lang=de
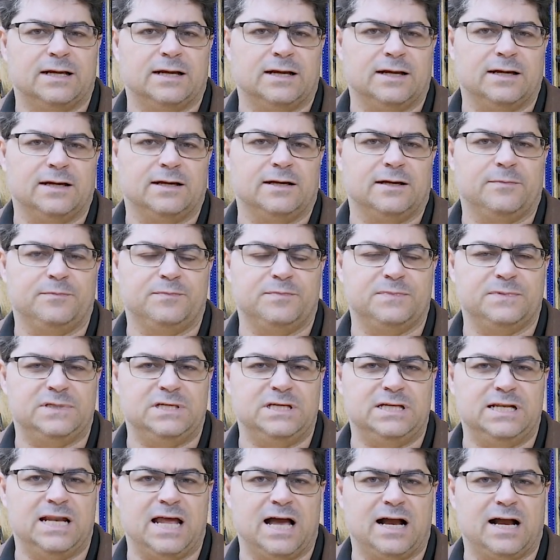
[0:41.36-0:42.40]
Ähm,
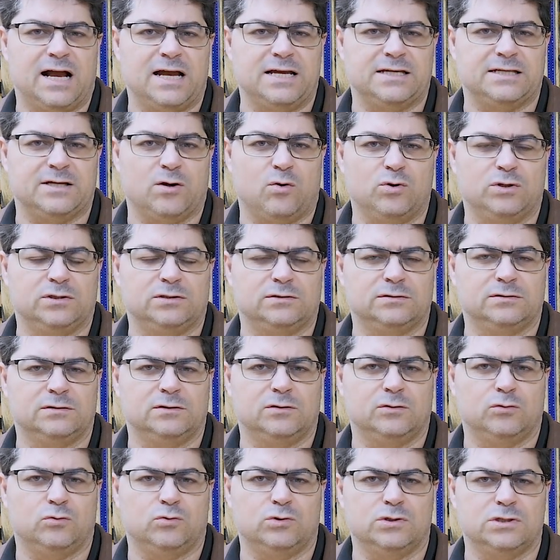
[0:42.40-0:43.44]
die lagere ich da
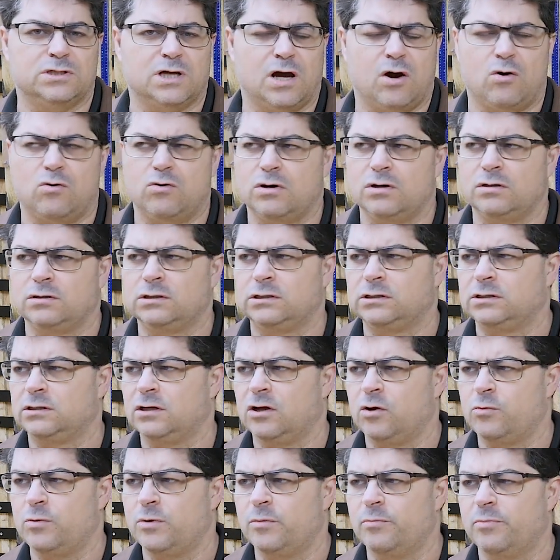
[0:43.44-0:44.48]
unten und auch, ich
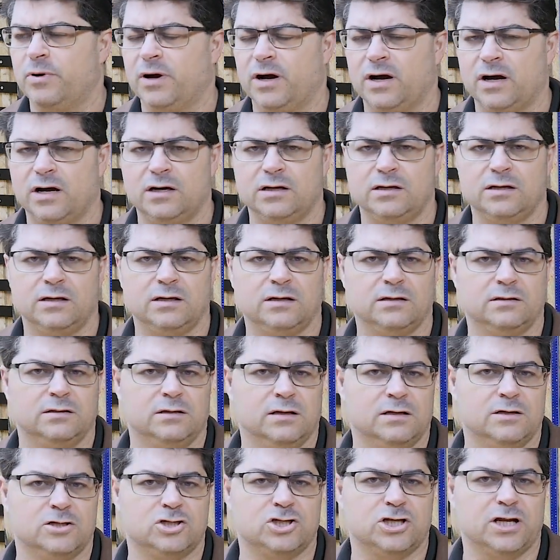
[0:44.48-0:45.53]
glaube, ein paar
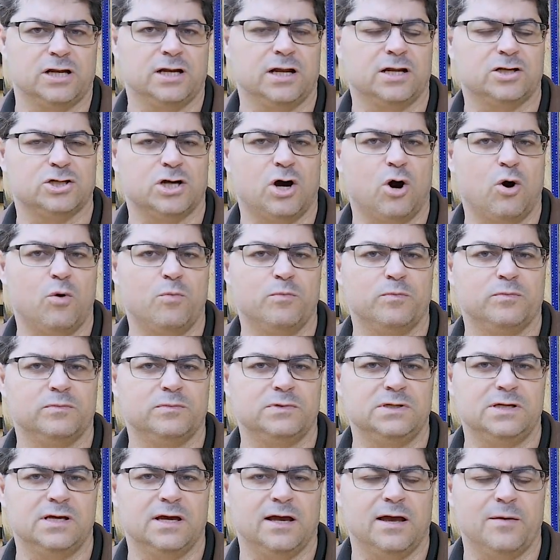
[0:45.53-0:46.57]
ja,
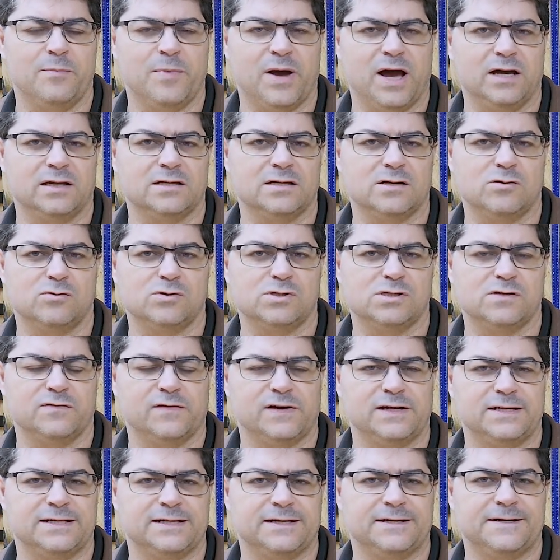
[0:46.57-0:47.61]
Standardschrauben, hier M8er und so
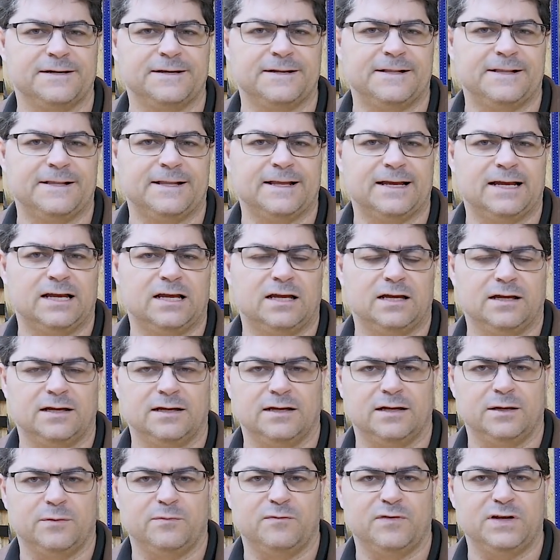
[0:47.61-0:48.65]
weiter,
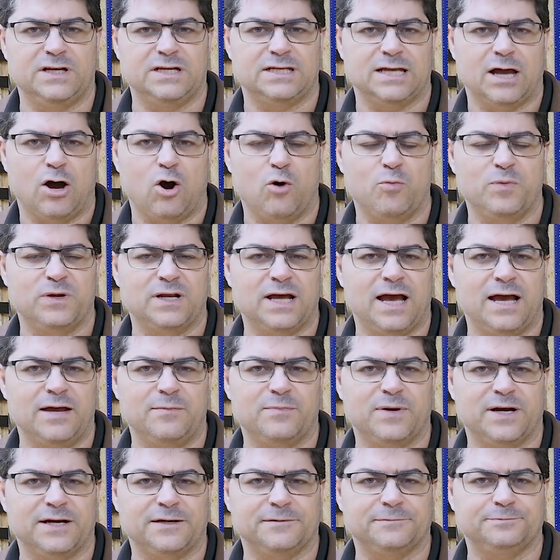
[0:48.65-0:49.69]
äh, will ich da auch mit
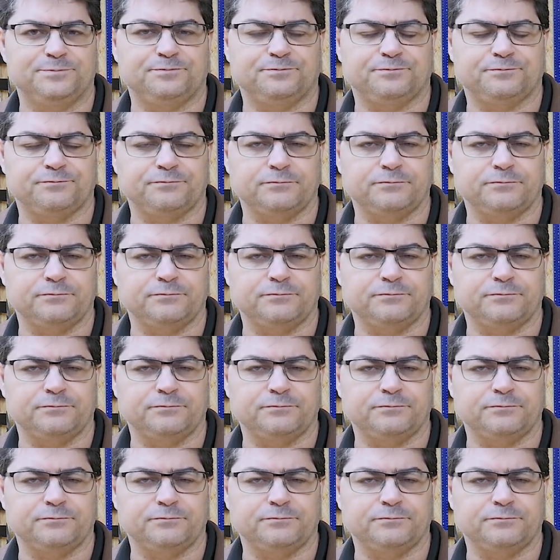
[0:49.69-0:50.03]
reinpacken.